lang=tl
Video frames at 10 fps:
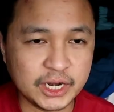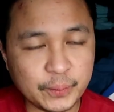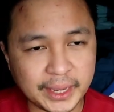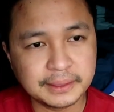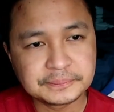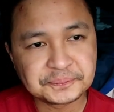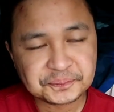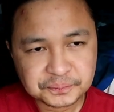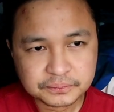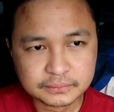Anyway,
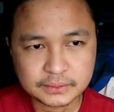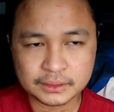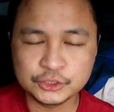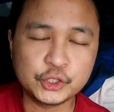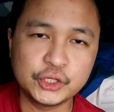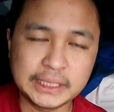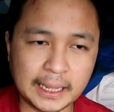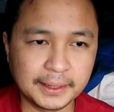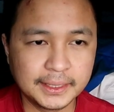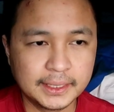so yun
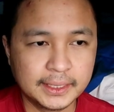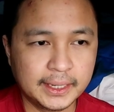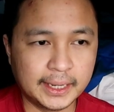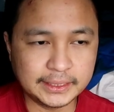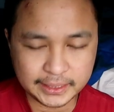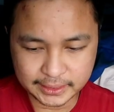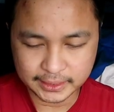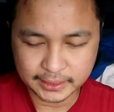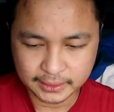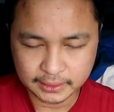na. E
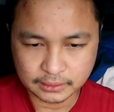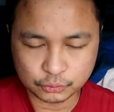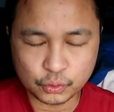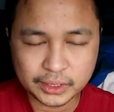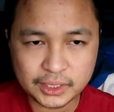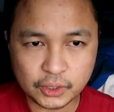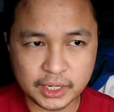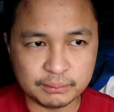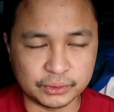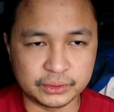di, tulog ang
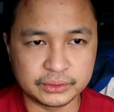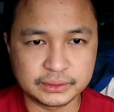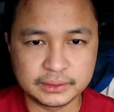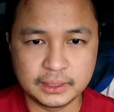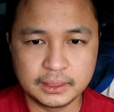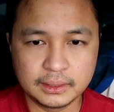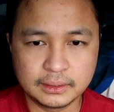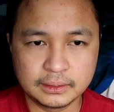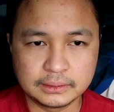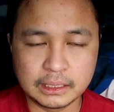lola mo
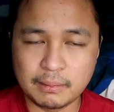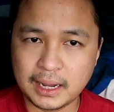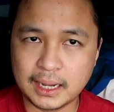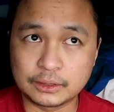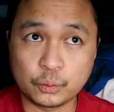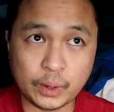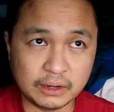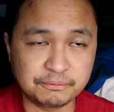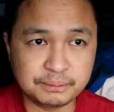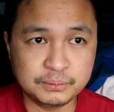na mga
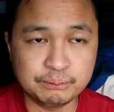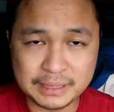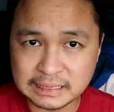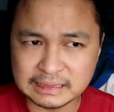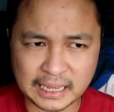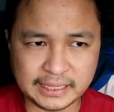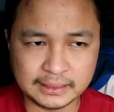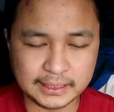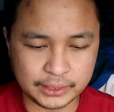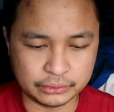12
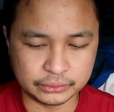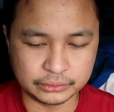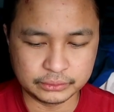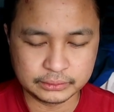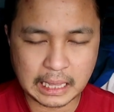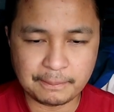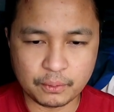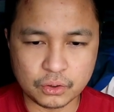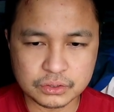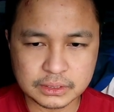midnight na yon.
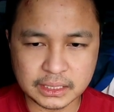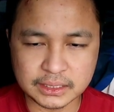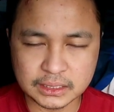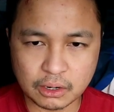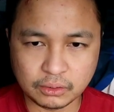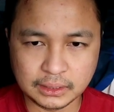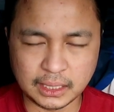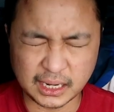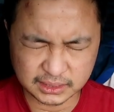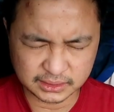Tapos, nagising ako ng
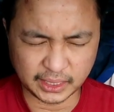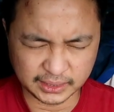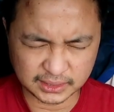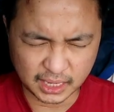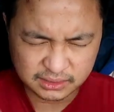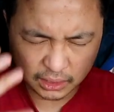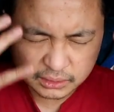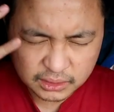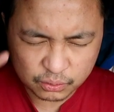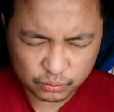alas 3. Ang
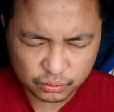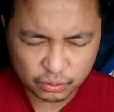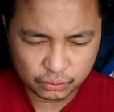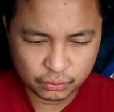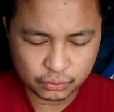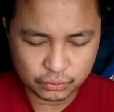sakit ng ulo ko.